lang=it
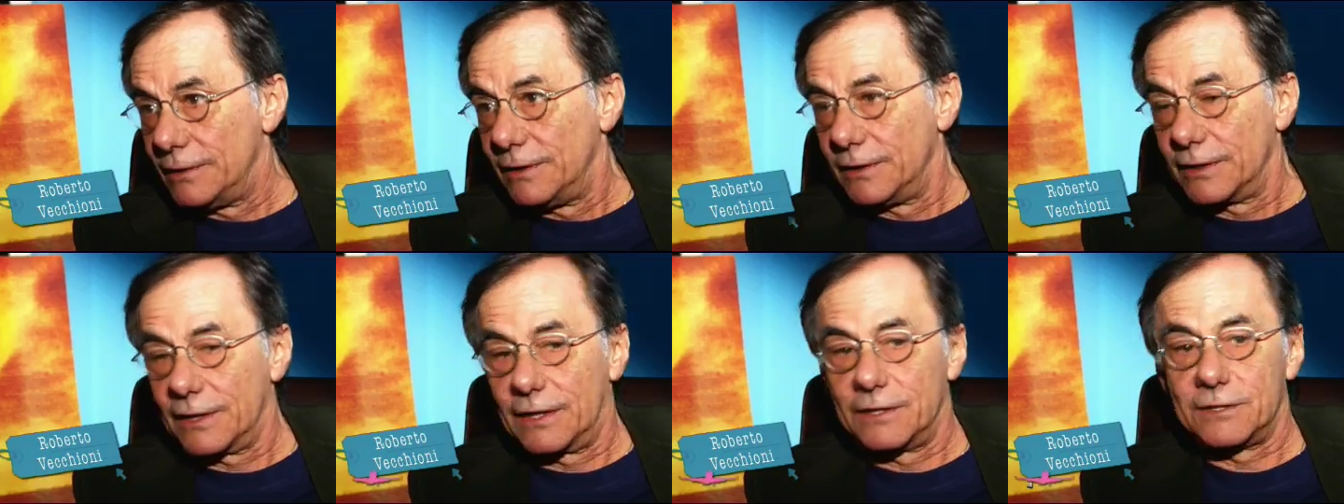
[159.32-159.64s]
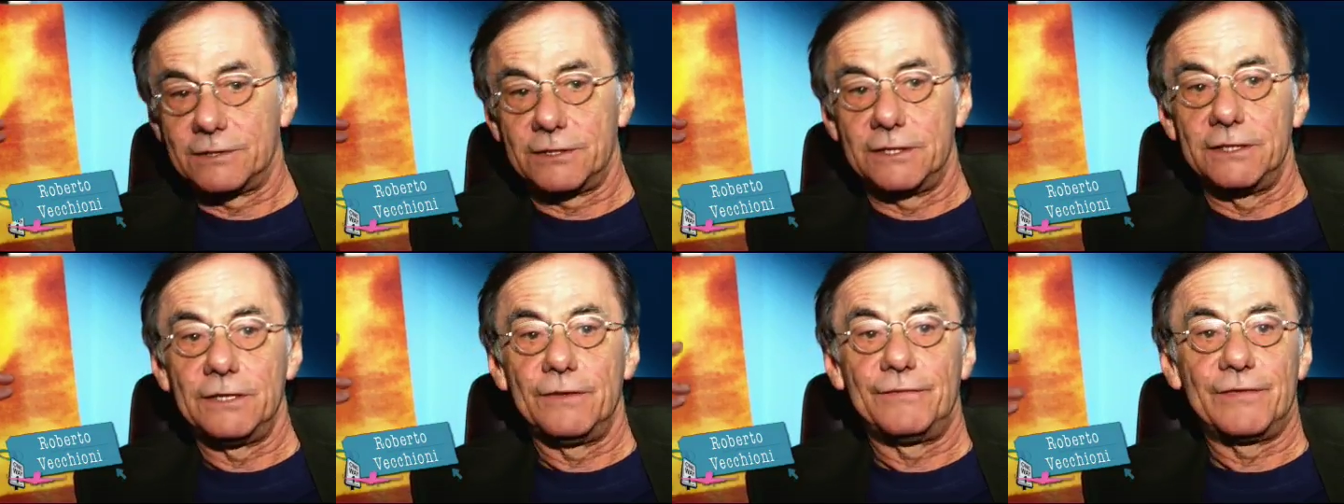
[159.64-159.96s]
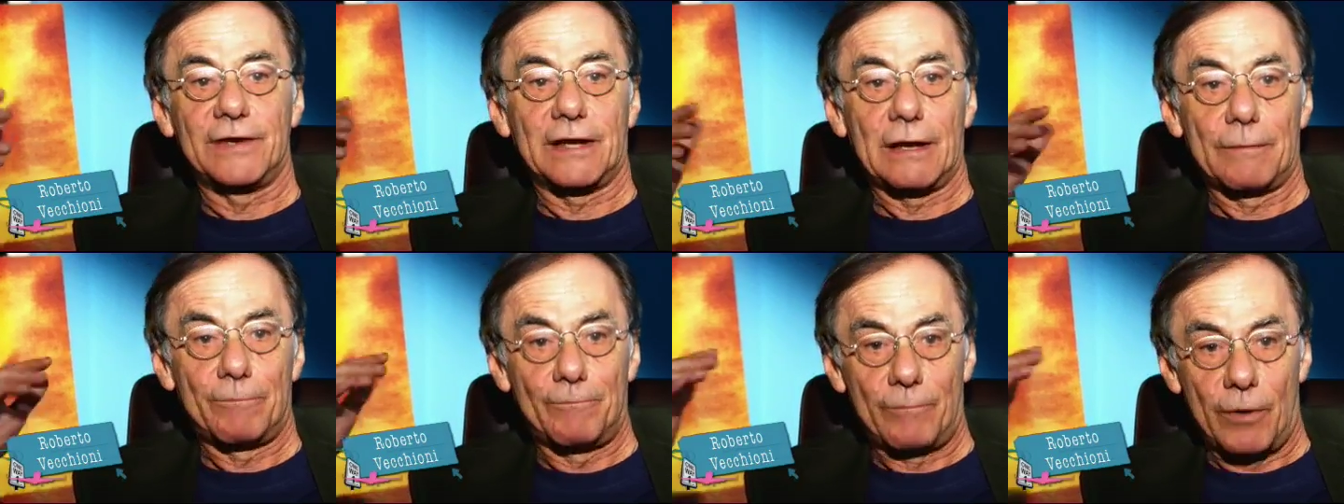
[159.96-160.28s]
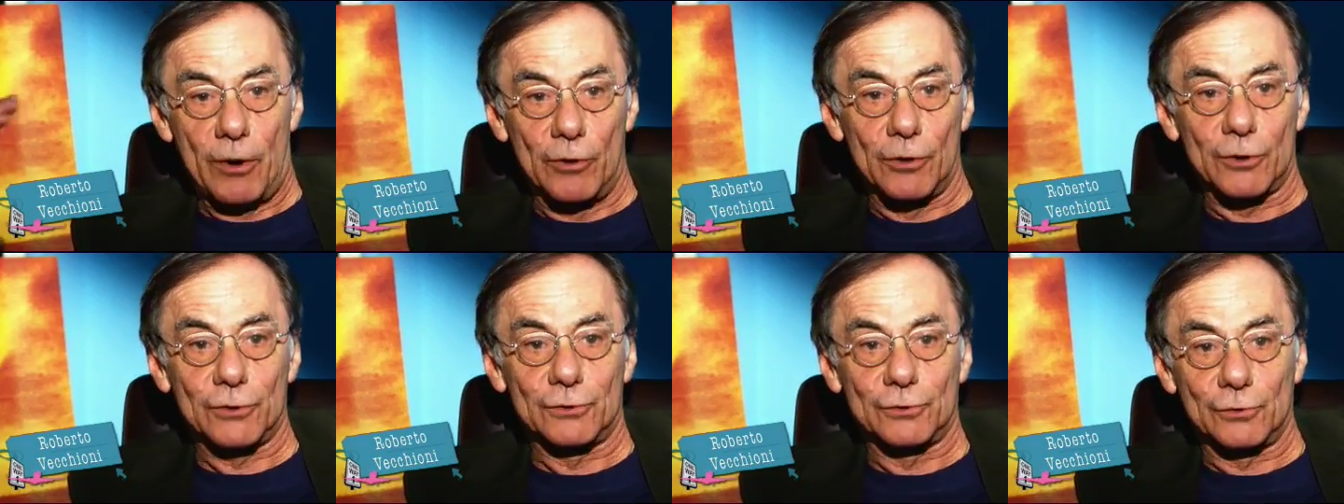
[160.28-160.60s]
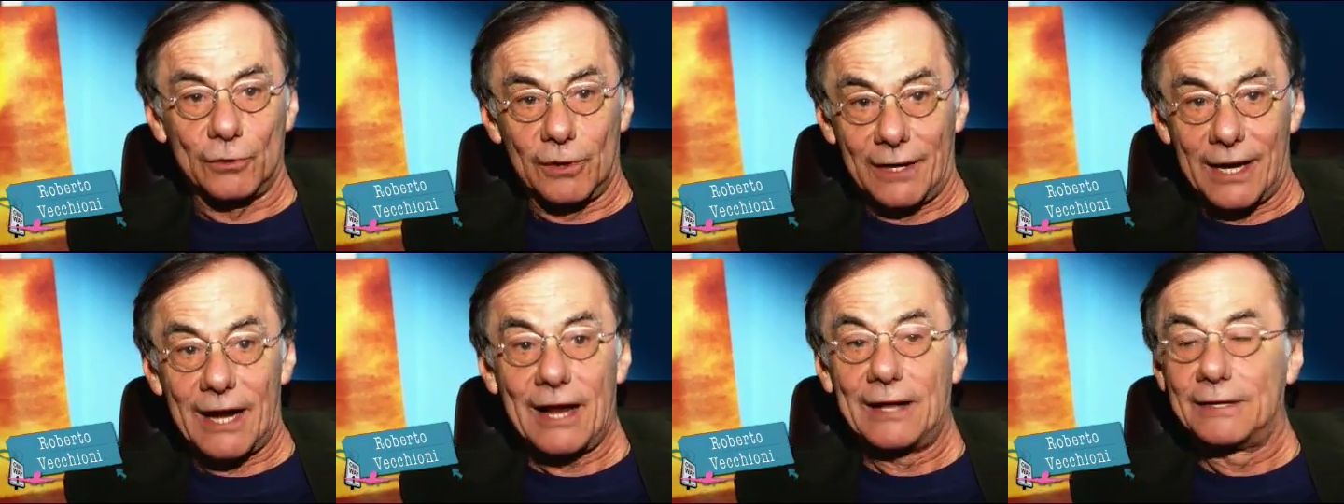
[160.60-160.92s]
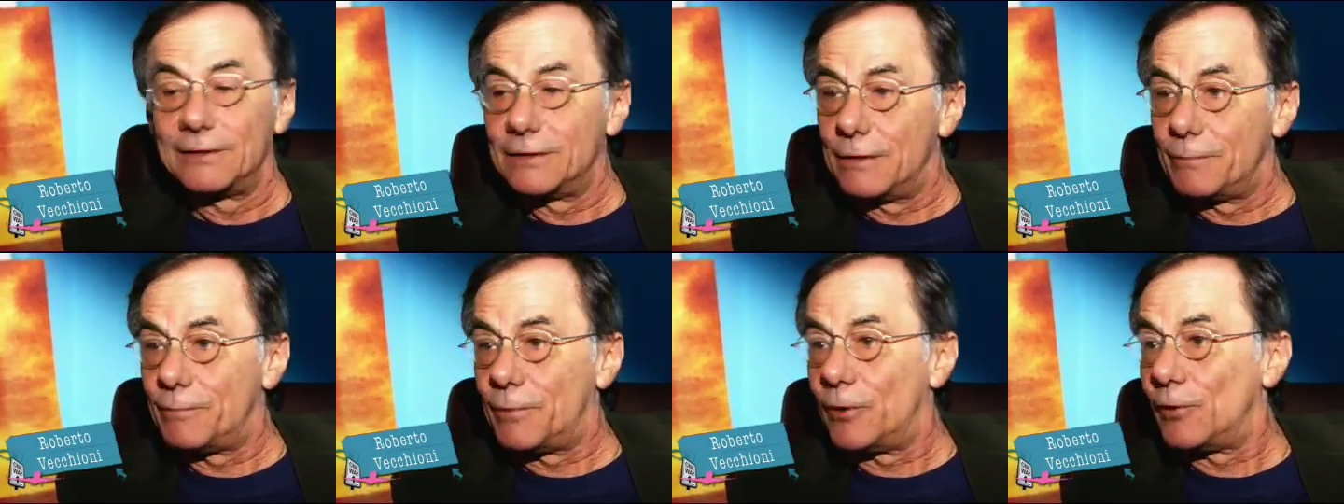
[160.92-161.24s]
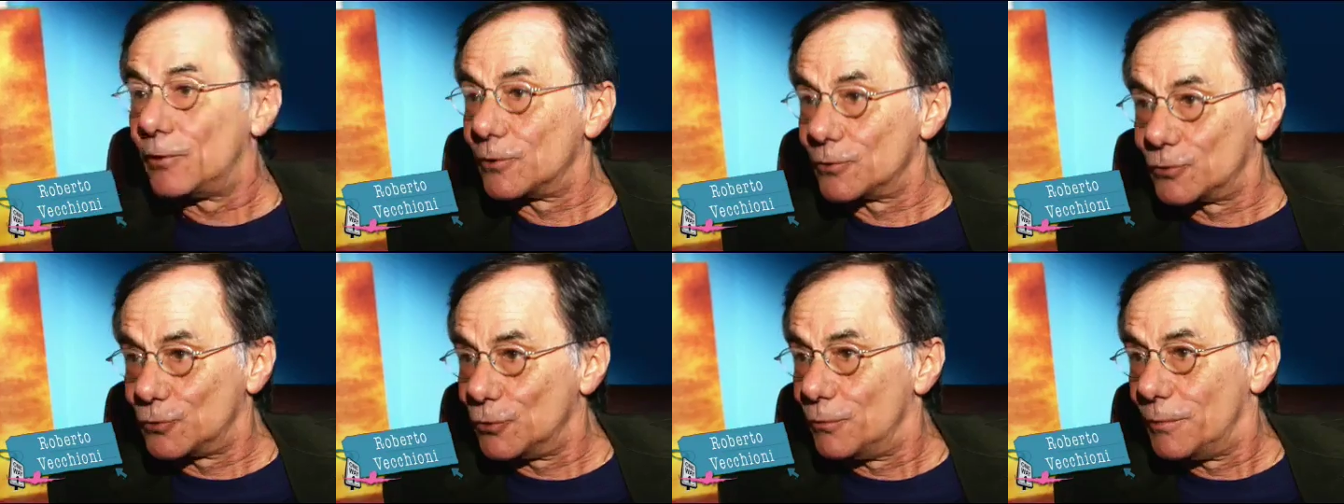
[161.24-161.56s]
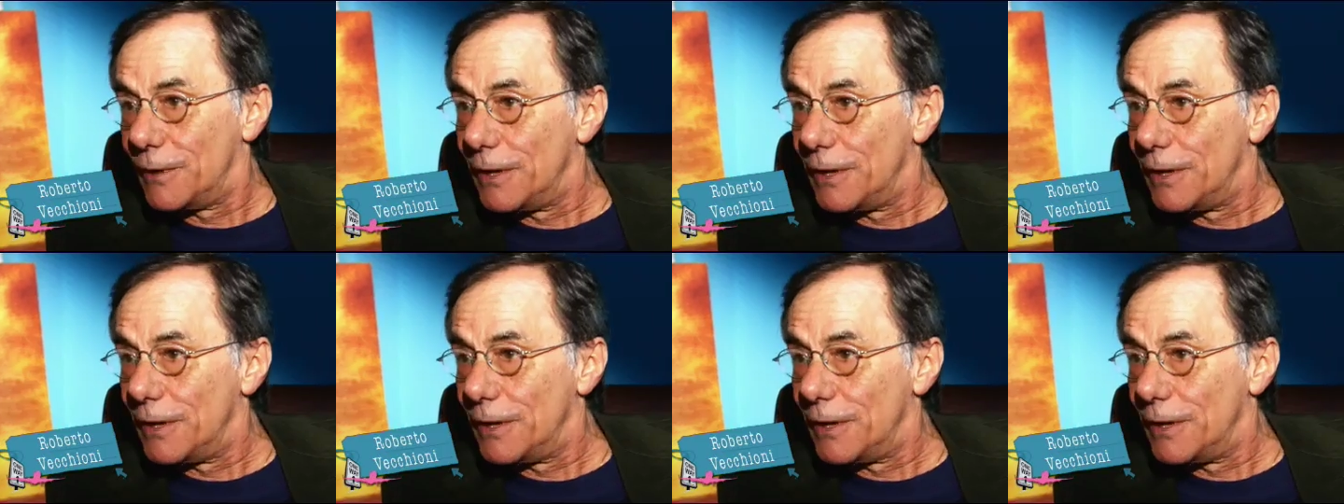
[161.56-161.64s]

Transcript: che significa porto, grande porto,